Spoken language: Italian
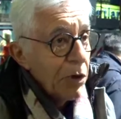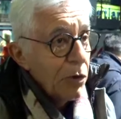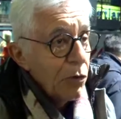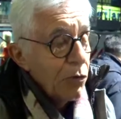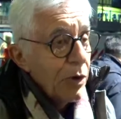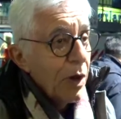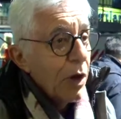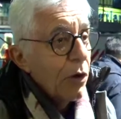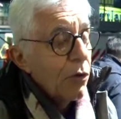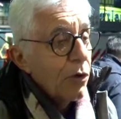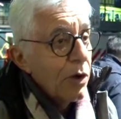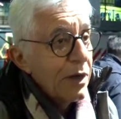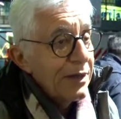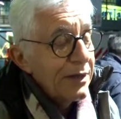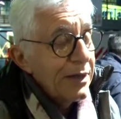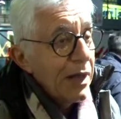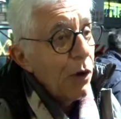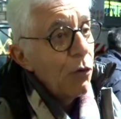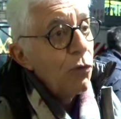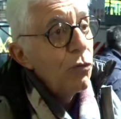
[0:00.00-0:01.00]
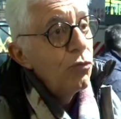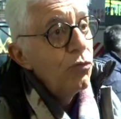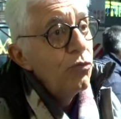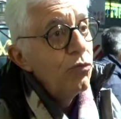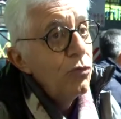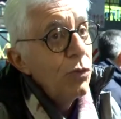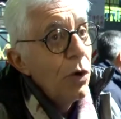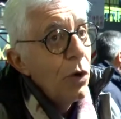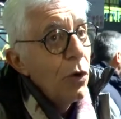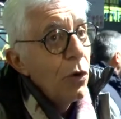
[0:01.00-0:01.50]
una, località,
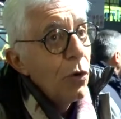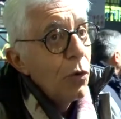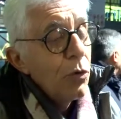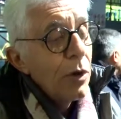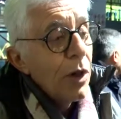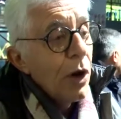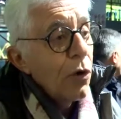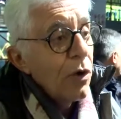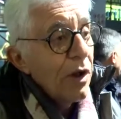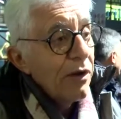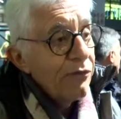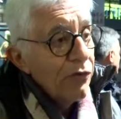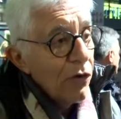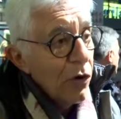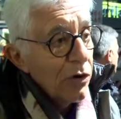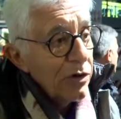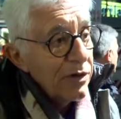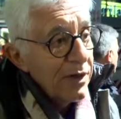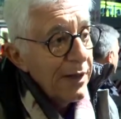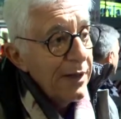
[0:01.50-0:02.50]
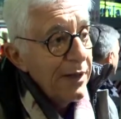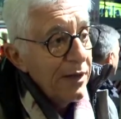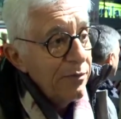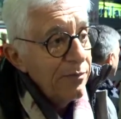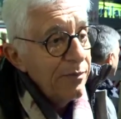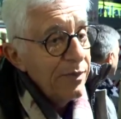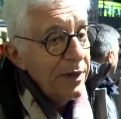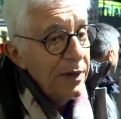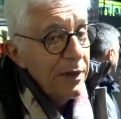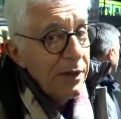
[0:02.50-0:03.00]
un, una roccaforte in
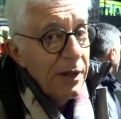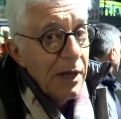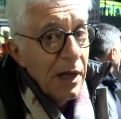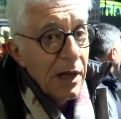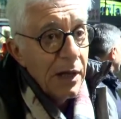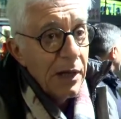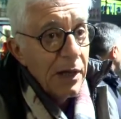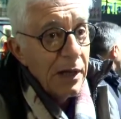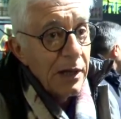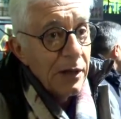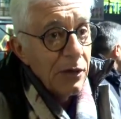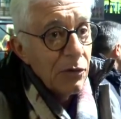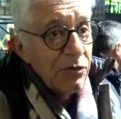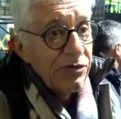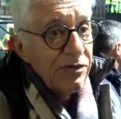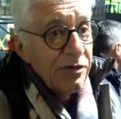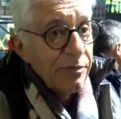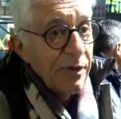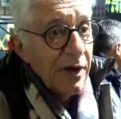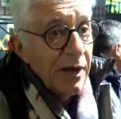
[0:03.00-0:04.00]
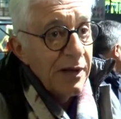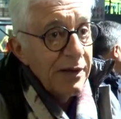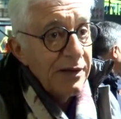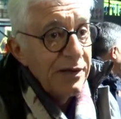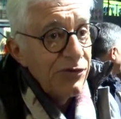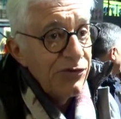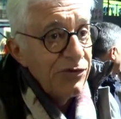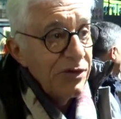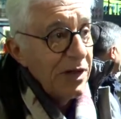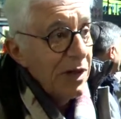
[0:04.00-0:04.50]
Irpinia eh, in cui si parli
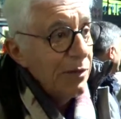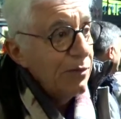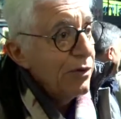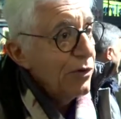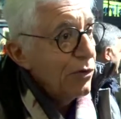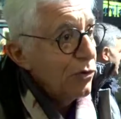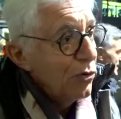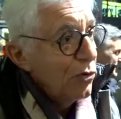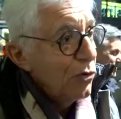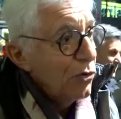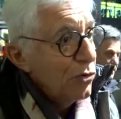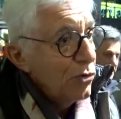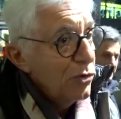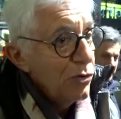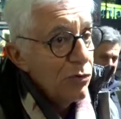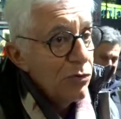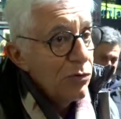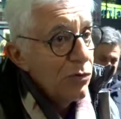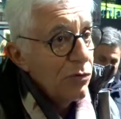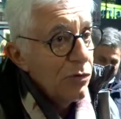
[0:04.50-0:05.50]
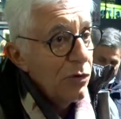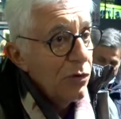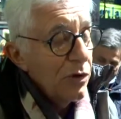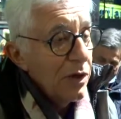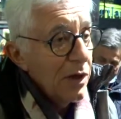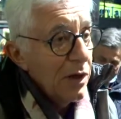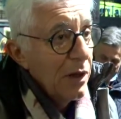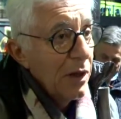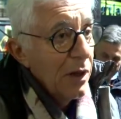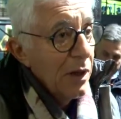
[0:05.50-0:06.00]
di cinema, di corto, di tutto quello
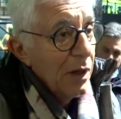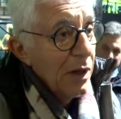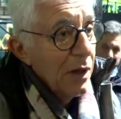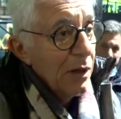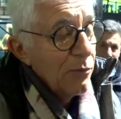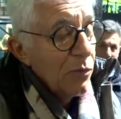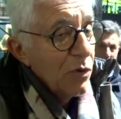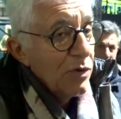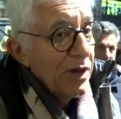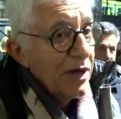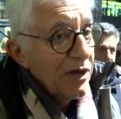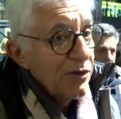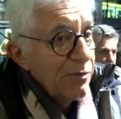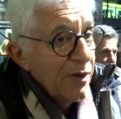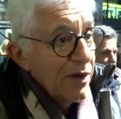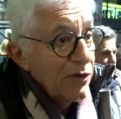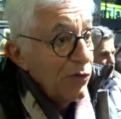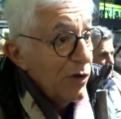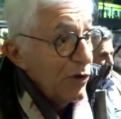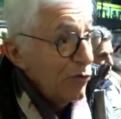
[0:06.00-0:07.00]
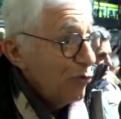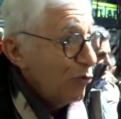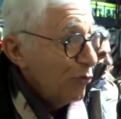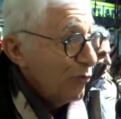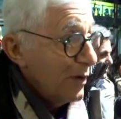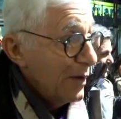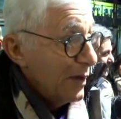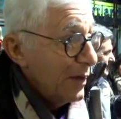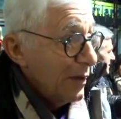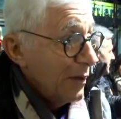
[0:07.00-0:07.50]
che può dare spazio ai
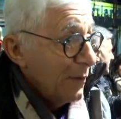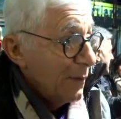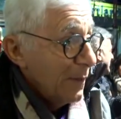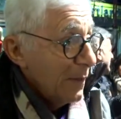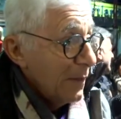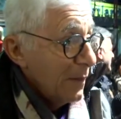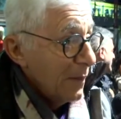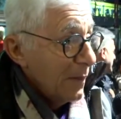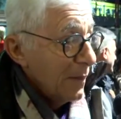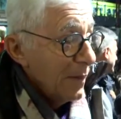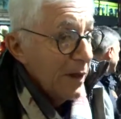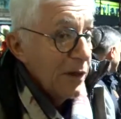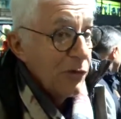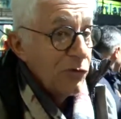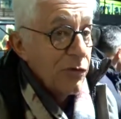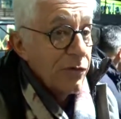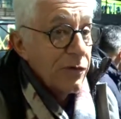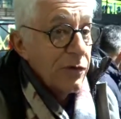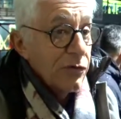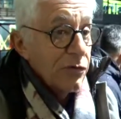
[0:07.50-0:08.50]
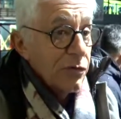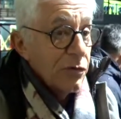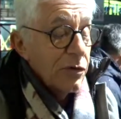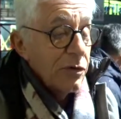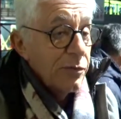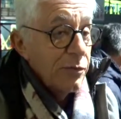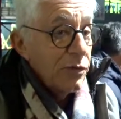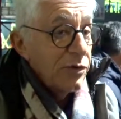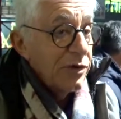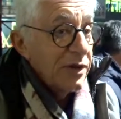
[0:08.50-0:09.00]
giovani, perché i giovani sono
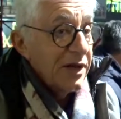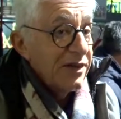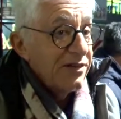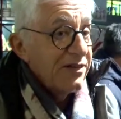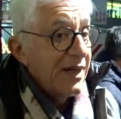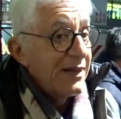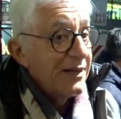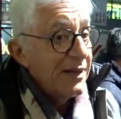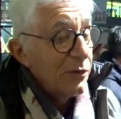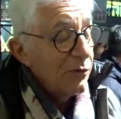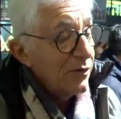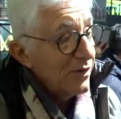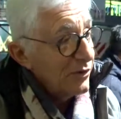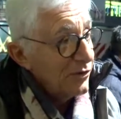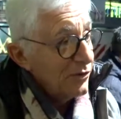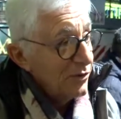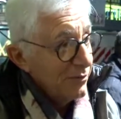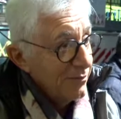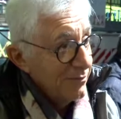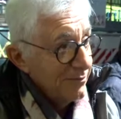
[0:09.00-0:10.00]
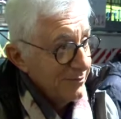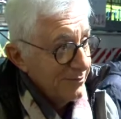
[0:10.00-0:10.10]
i più interessati a questo.